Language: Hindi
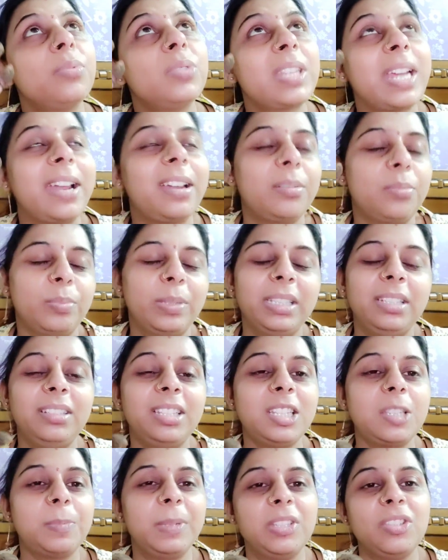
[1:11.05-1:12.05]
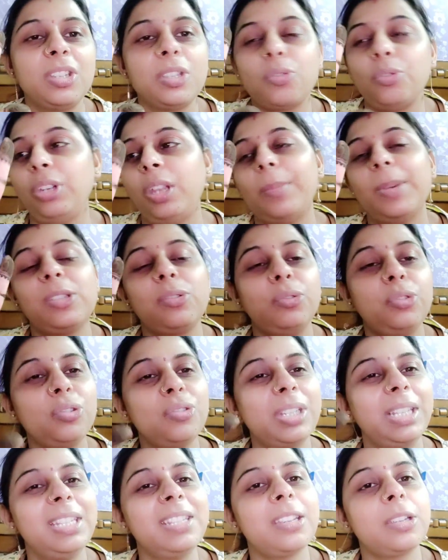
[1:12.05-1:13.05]
साढ़े मतलब दस पच्चीस हो रही है मैं सोची
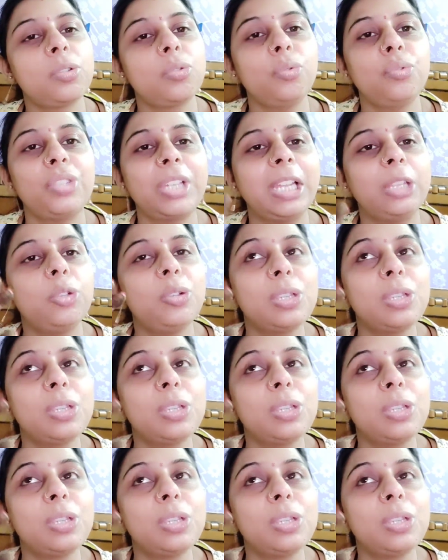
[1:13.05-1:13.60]
जल्दी से सूख जाए